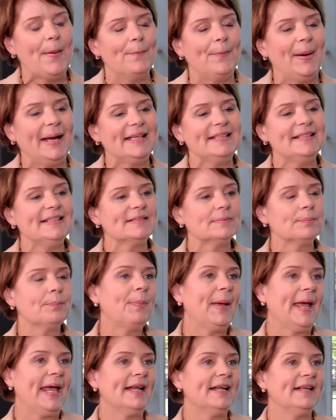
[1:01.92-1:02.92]
Bei
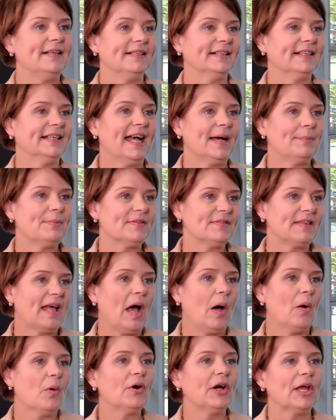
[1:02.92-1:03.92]
diesem Panel gab es
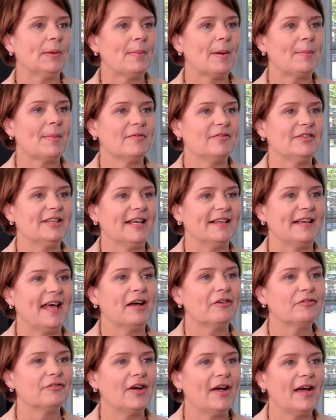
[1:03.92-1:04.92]
da auch immer mal wieder
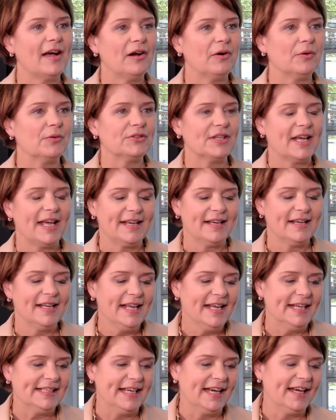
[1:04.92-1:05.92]
Nachfragen und ein,
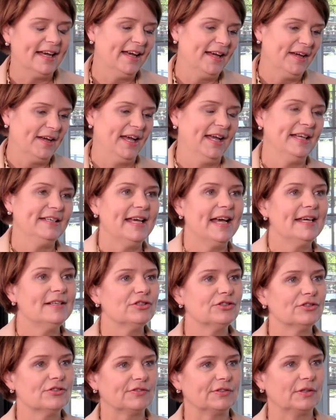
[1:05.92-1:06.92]
ja, ein
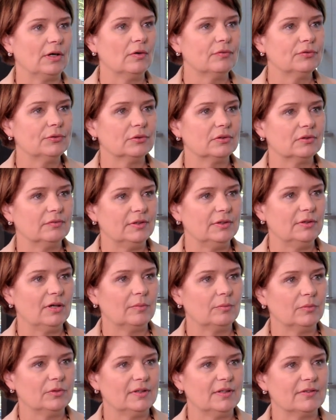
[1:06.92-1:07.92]
neidisches Draufgucken, wie
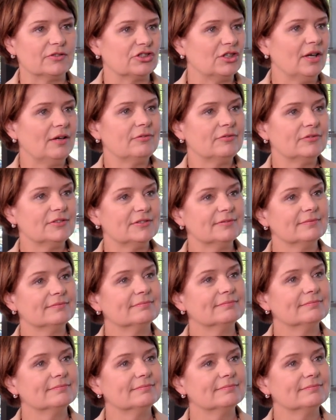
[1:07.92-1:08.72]
Dortmund das schafft?